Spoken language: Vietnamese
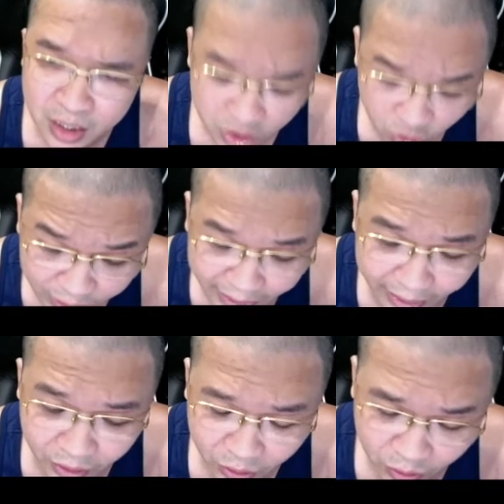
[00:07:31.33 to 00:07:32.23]
số tiền
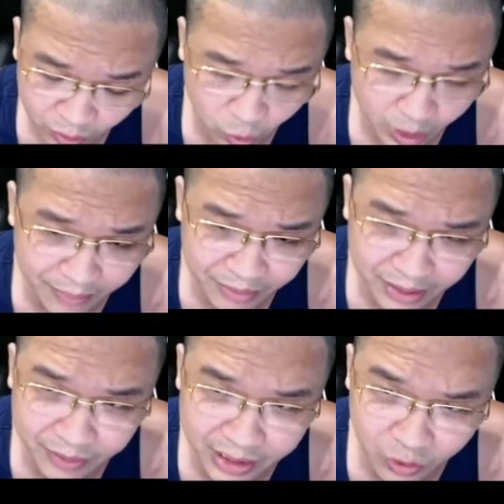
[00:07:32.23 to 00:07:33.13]
của
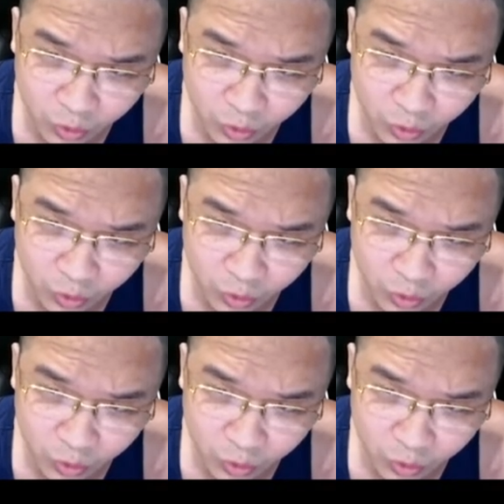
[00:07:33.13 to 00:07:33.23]
500 triệu